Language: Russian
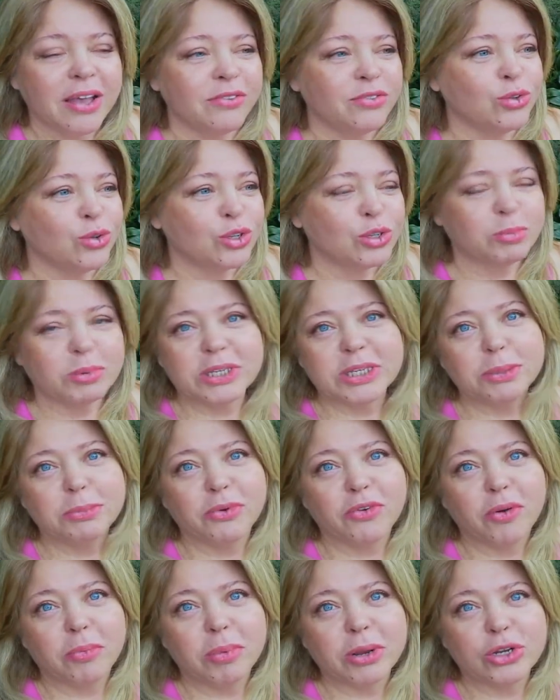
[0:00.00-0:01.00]
Все,
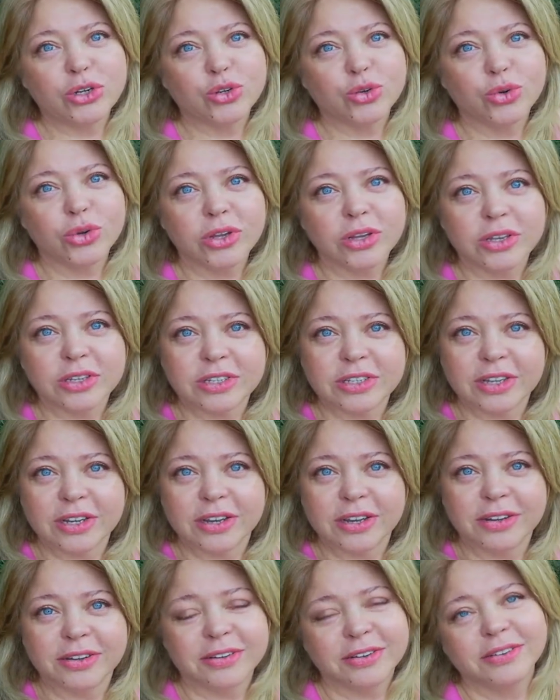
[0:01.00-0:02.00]
спасибо вам большое
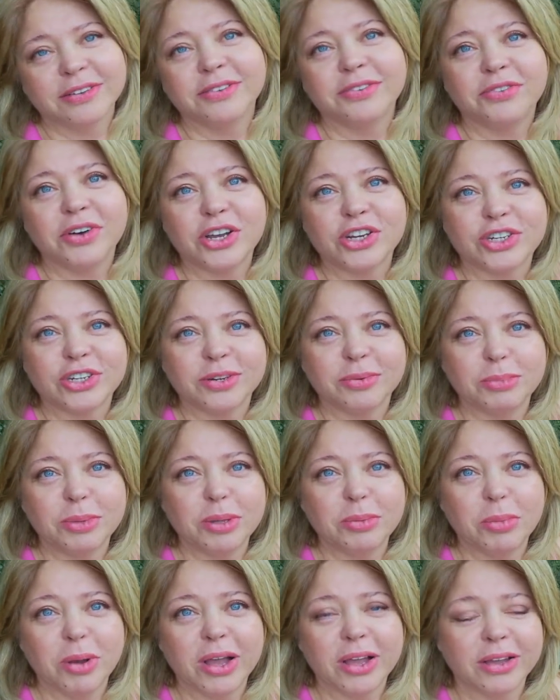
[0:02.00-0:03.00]
за ваше,
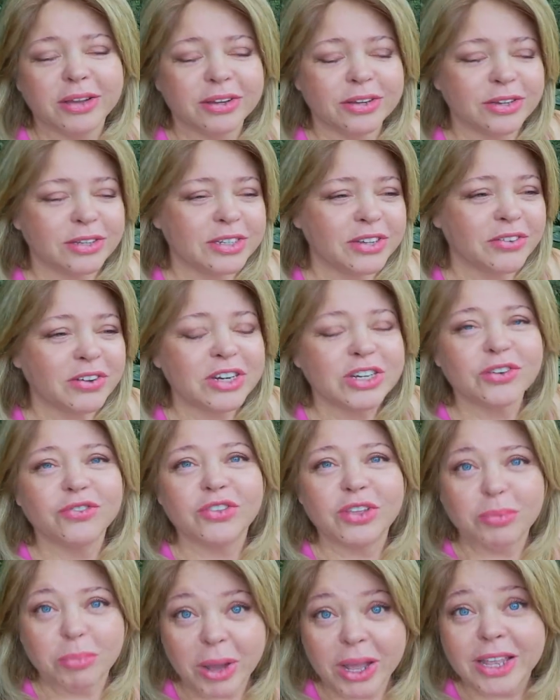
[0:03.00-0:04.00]
внима... Э, за ваше
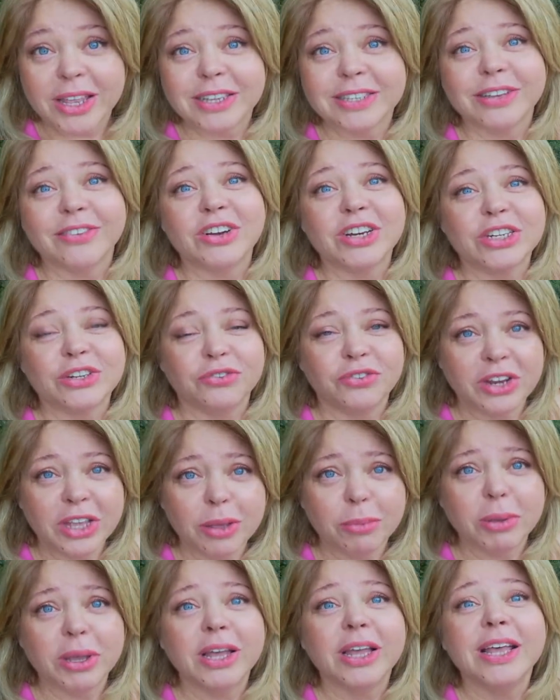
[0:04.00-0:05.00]
внимание, за ваше
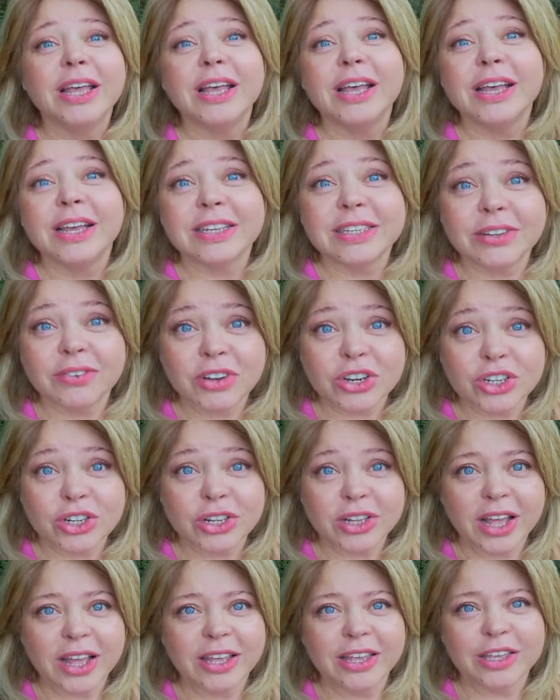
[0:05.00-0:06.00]
время, за
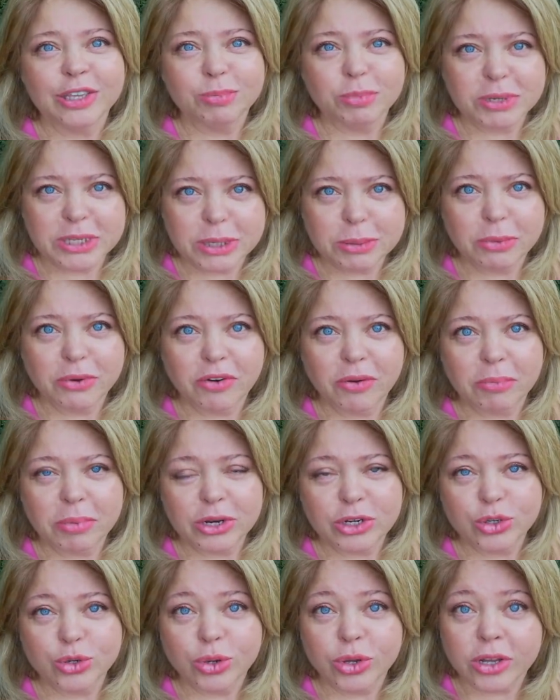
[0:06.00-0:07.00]
ваши лайки. Спасибо вам
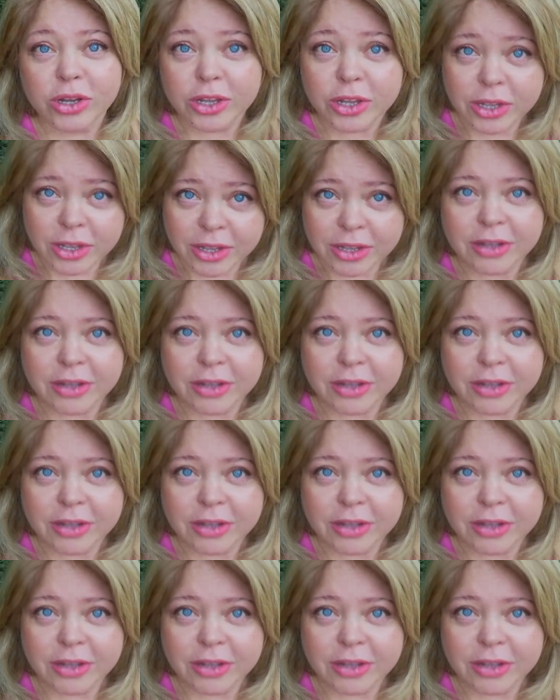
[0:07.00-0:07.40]
большое.